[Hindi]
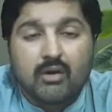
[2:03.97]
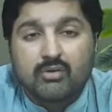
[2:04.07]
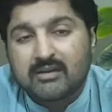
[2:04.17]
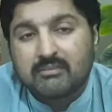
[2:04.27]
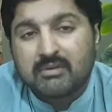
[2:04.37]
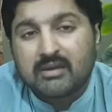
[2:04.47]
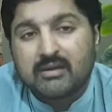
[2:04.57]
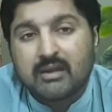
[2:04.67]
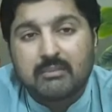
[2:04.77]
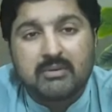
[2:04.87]
ऑप्शन में
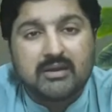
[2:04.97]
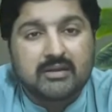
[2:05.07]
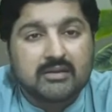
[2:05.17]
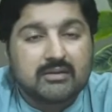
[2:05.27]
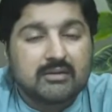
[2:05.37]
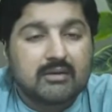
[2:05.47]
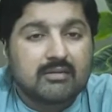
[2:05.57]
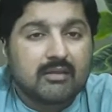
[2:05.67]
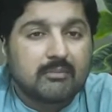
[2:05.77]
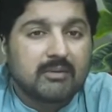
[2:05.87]
टैबलेट
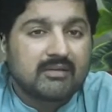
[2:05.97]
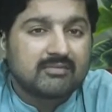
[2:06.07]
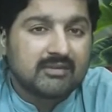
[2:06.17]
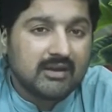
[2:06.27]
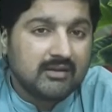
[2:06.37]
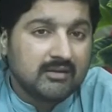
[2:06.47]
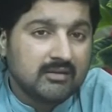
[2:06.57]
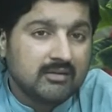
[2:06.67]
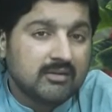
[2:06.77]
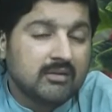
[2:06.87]
सरबैक्स जेड
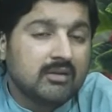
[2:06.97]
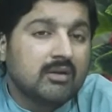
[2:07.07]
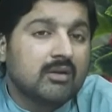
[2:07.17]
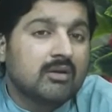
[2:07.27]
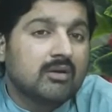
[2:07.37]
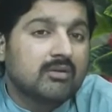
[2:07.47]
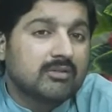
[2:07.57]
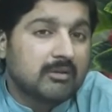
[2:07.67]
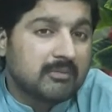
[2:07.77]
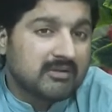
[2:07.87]

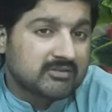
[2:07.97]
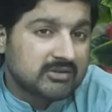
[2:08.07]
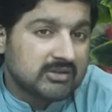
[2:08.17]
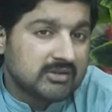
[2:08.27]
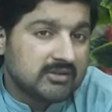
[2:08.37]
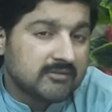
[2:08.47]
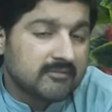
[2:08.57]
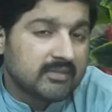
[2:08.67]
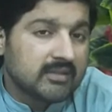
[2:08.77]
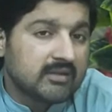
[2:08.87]
सरबैक्स टी
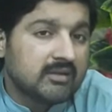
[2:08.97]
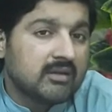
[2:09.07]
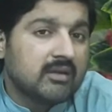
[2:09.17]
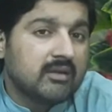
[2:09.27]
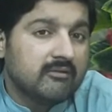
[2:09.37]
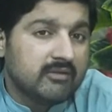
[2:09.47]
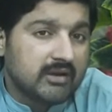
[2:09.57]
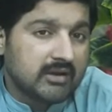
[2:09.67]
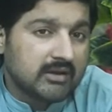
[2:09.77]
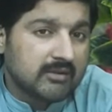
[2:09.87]

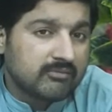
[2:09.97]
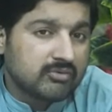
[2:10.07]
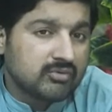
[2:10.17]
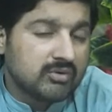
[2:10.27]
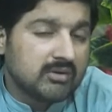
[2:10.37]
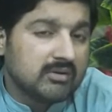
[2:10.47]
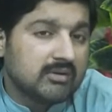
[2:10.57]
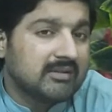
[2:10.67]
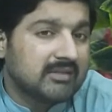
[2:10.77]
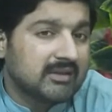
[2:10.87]
इवियान कैप्सूल
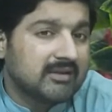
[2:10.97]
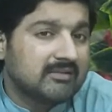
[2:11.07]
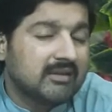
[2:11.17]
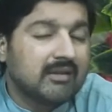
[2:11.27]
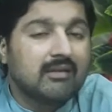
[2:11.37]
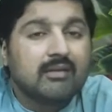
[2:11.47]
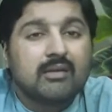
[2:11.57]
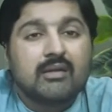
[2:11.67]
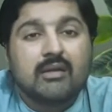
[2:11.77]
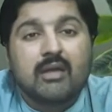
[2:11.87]
में देखा जाए
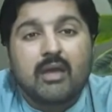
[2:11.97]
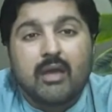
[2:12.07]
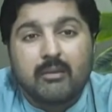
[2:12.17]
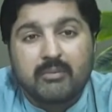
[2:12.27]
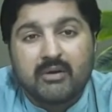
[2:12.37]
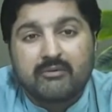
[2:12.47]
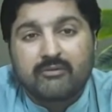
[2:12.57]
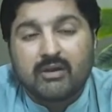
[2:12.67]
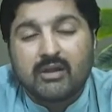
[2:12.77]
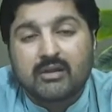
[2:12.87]
एबरेट
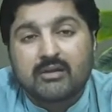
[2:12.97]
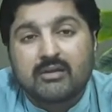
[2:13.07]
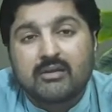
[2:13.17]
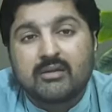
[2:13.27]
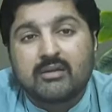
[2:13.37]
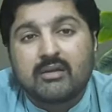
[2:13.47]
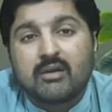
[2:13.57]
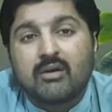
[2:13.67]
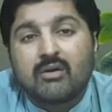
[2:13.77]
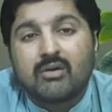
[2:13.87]
फॉलिक
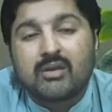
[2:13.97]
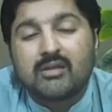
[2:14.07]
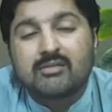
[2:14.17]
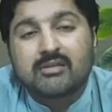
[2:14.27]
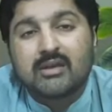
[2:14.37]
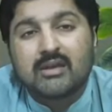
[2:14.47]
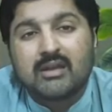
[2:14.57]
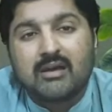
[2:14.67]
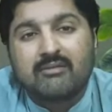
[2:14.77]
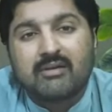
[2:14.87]
और इसके
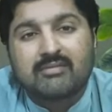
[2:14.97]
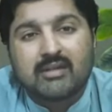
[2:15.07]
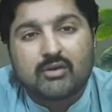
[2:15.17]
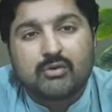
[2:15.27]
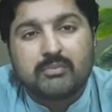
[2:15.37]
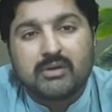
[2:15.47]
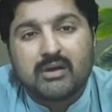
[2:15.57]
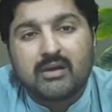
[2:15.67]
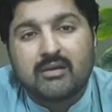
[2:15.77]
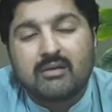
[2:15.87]
अलावा
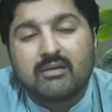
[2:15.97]
सेंगोबियान